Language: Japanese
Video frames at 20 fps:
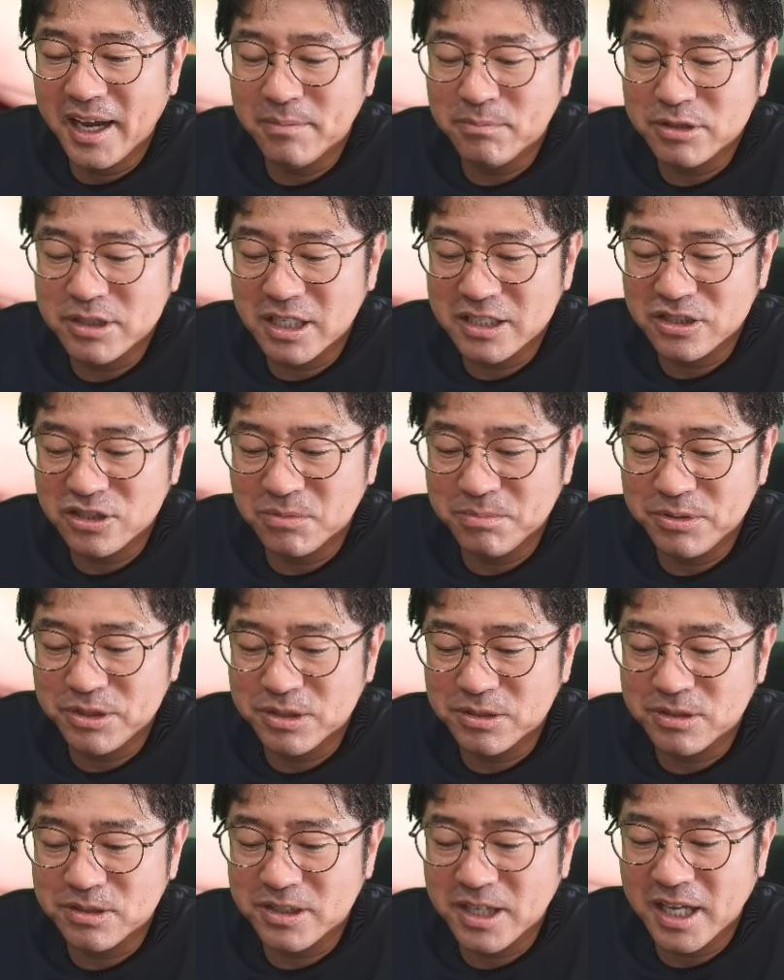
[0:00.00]
武蔵野美
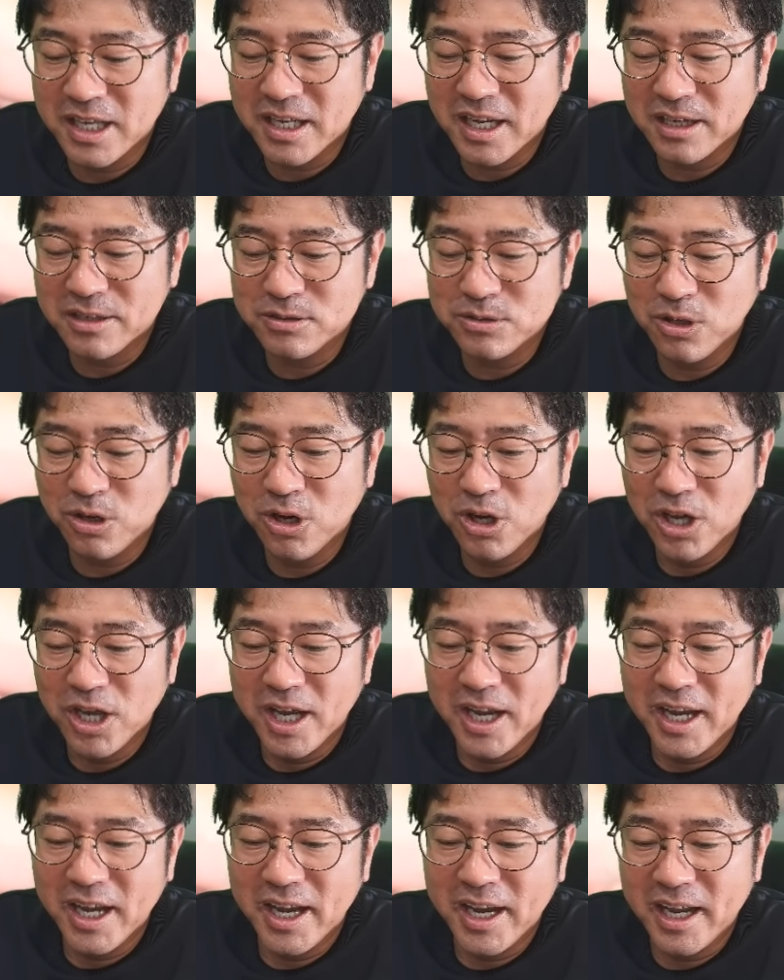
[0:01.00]
術大学の、
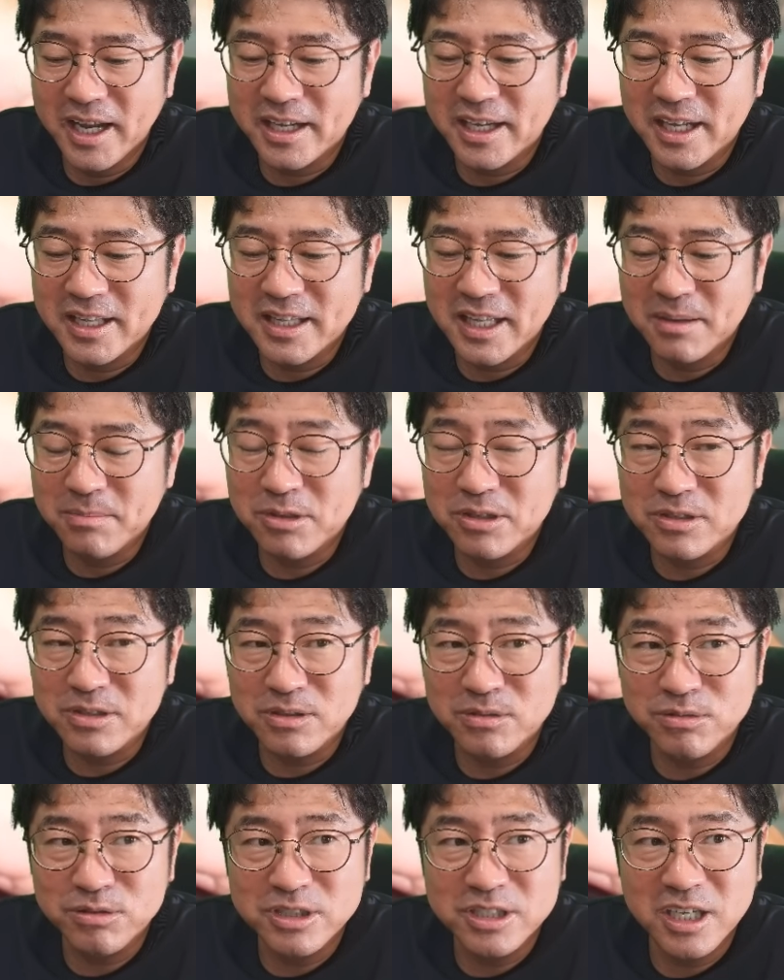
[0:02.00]
現代美
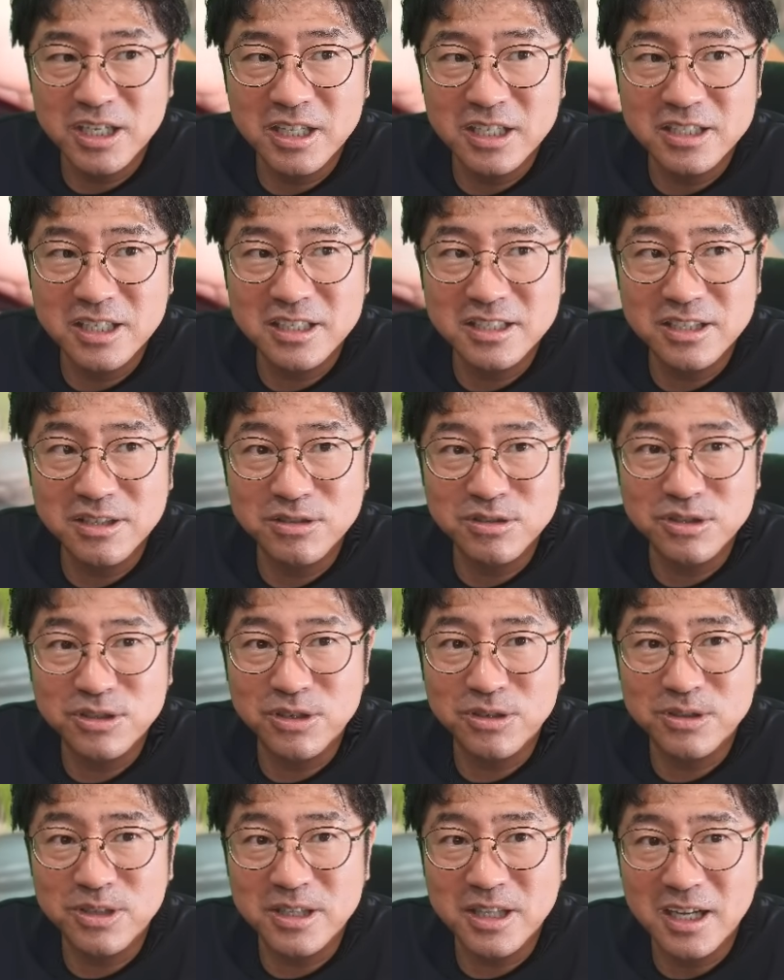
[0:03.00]
術の藤枝先生の
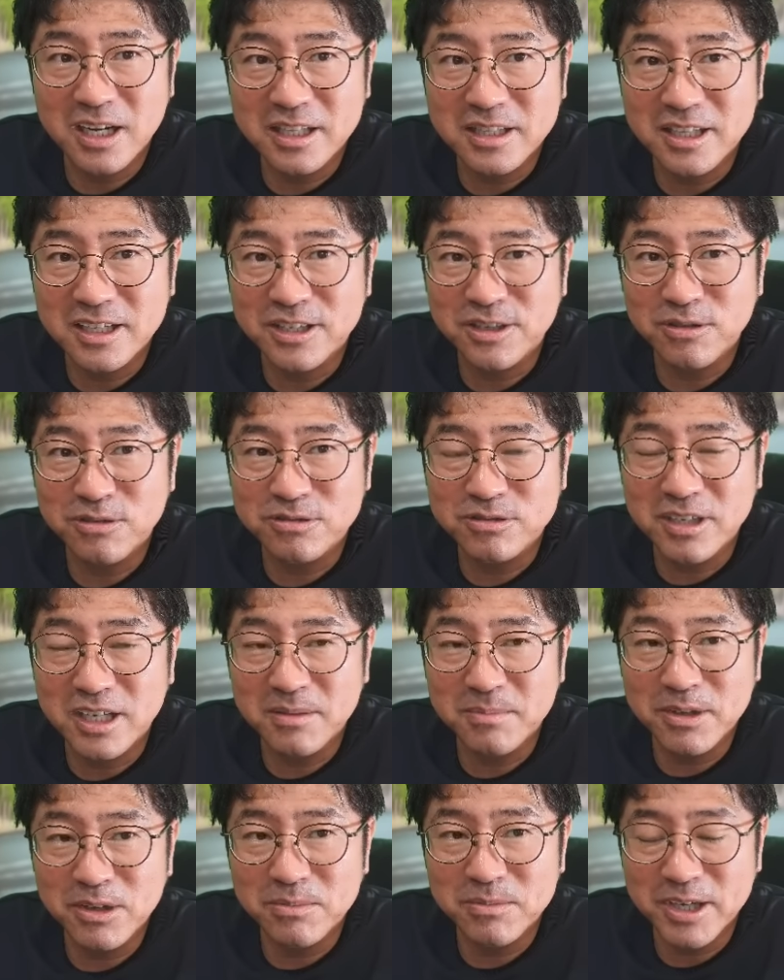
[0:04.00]
授業で習った記憶
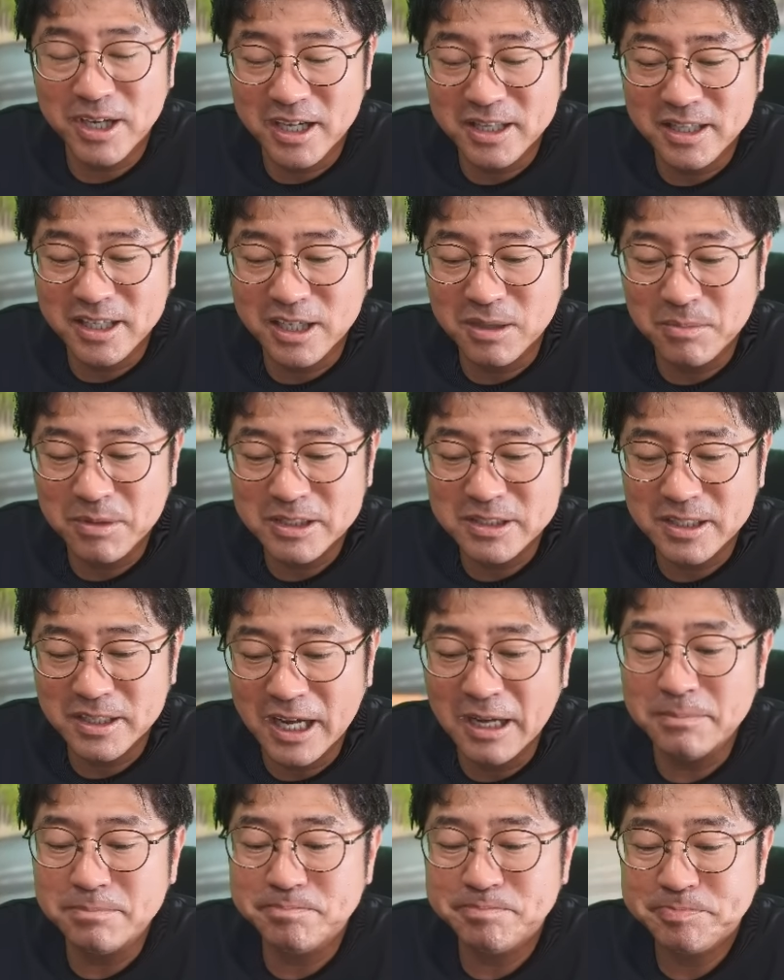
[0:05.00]
が今蘇ってきました
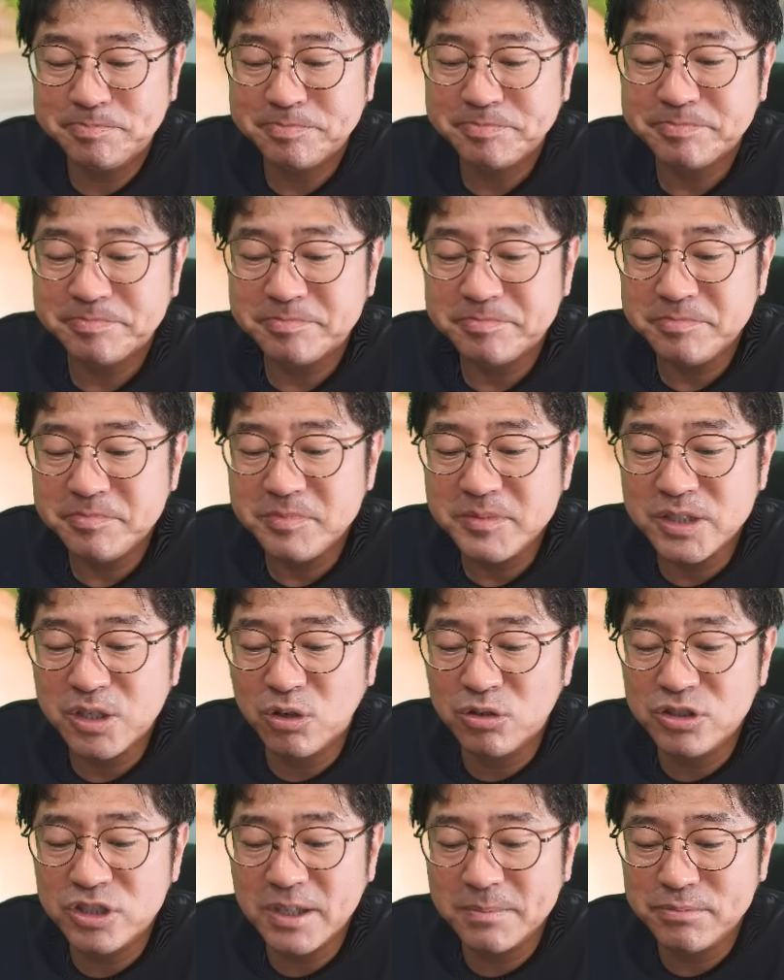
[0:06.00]
が、
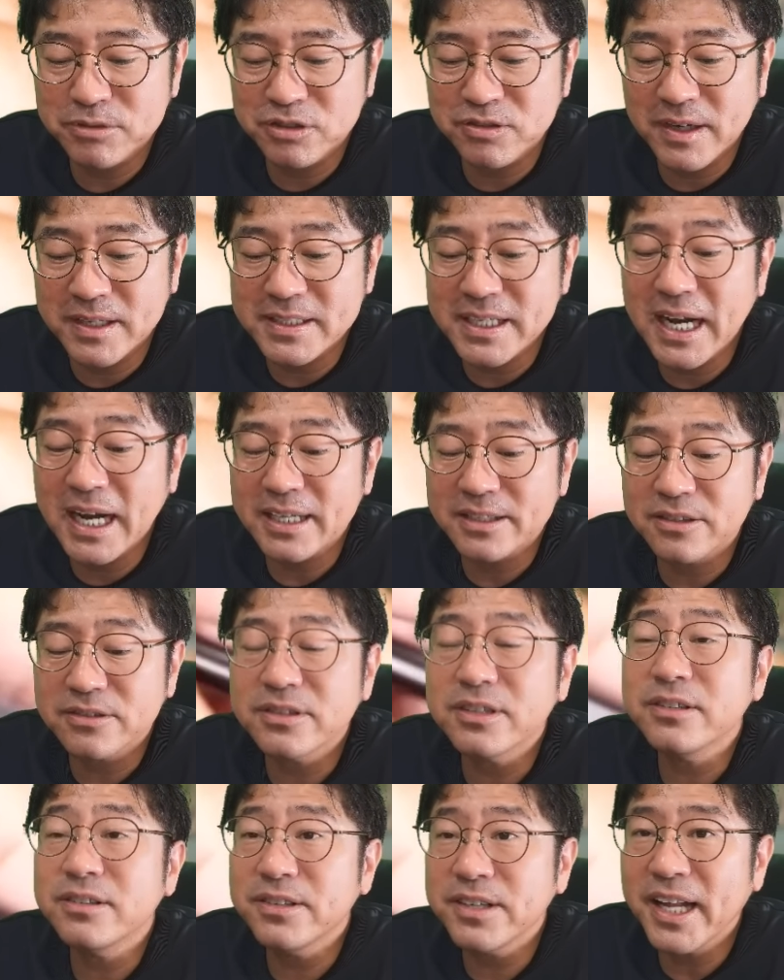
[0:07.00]

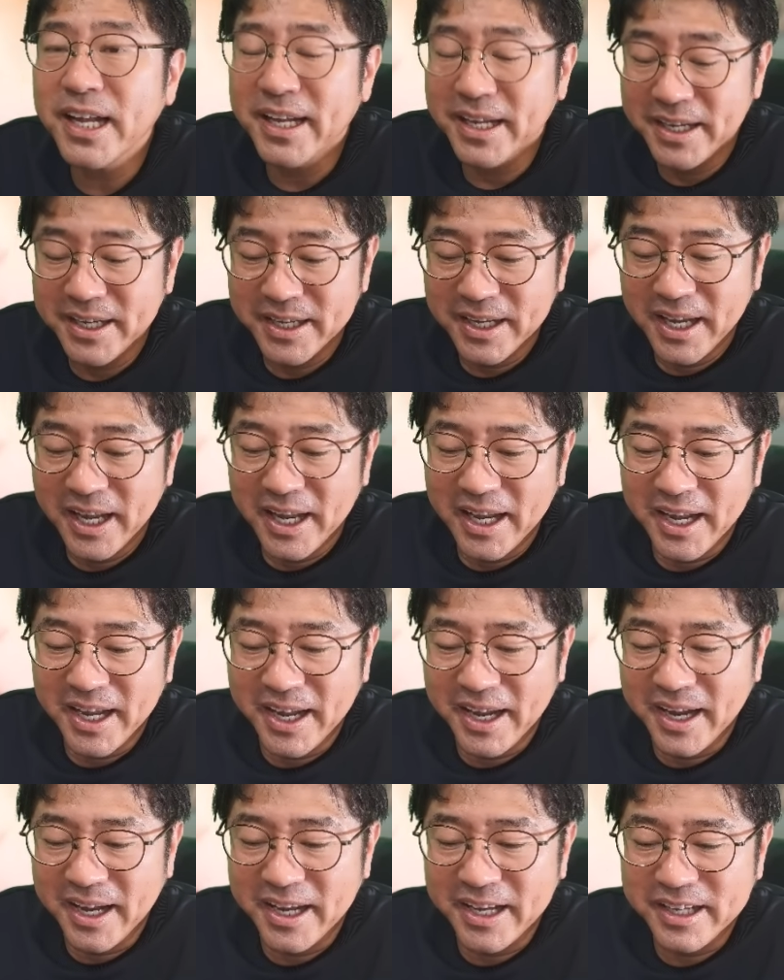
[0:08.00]
コンセプチュアルアートっていうのね。
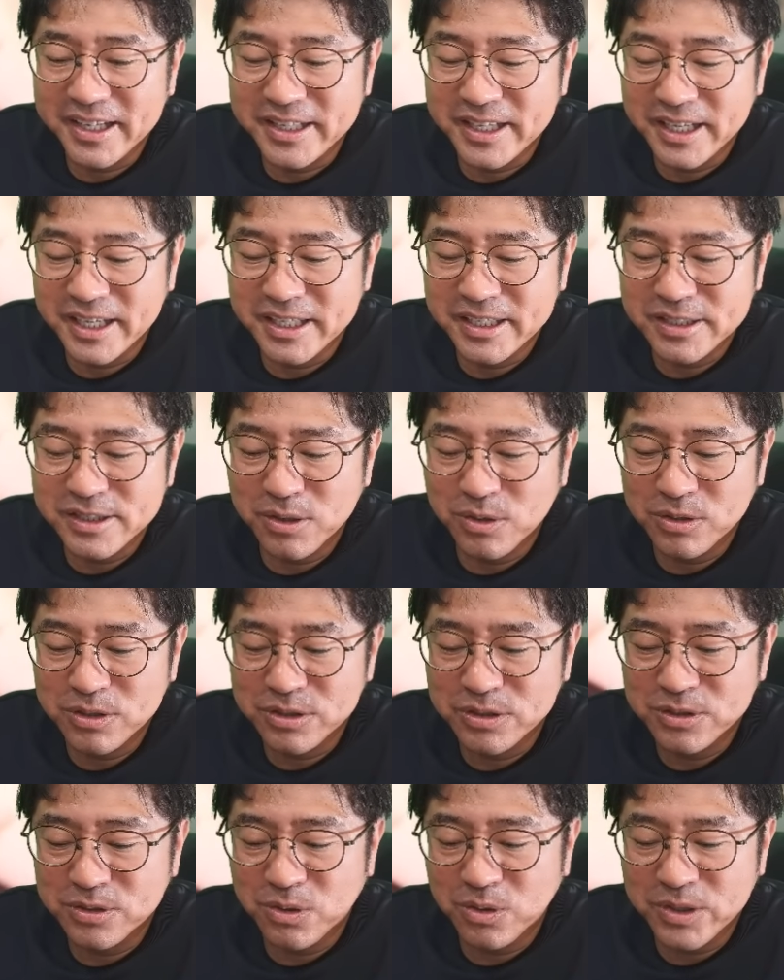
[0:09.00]
で、そう
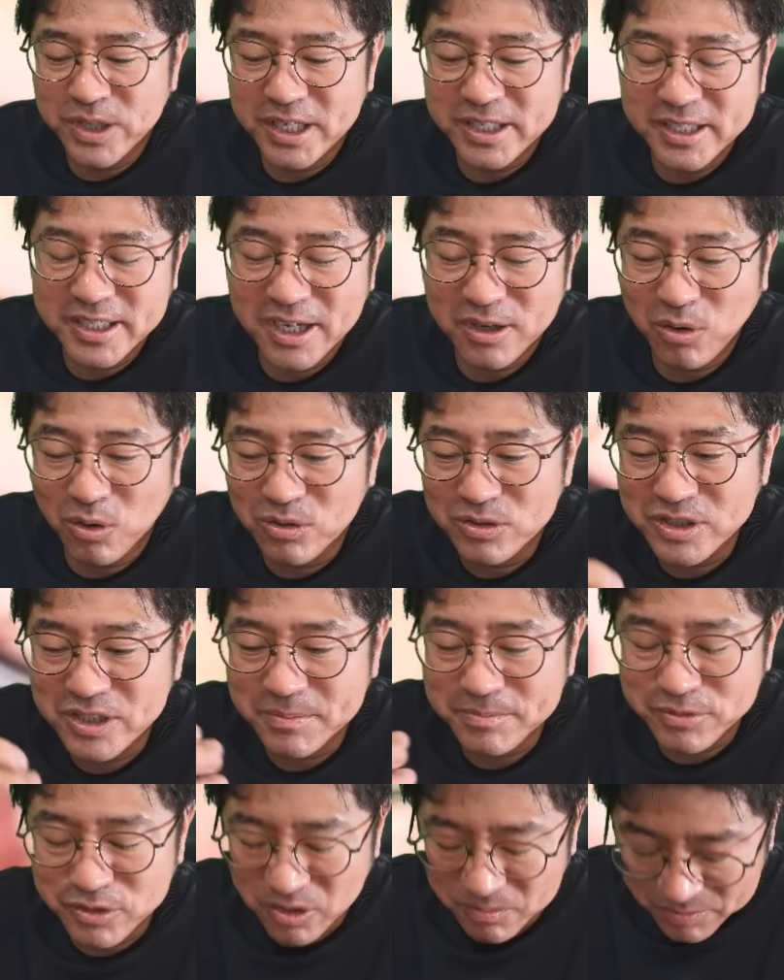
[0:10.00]
いうこう何か
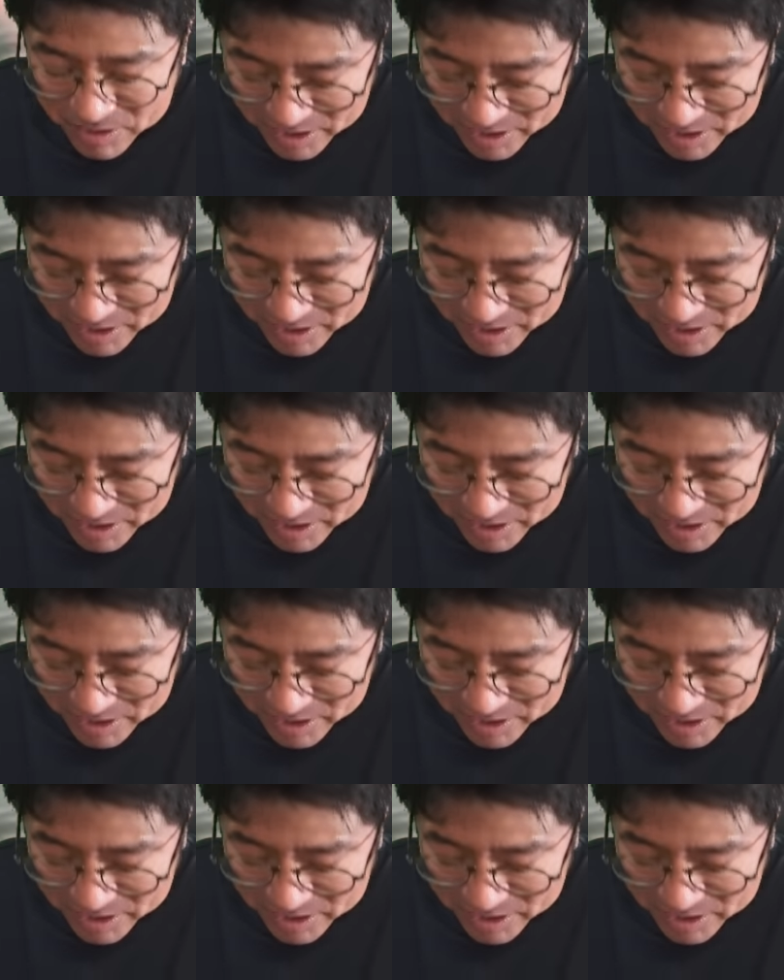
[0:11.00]
コンセプト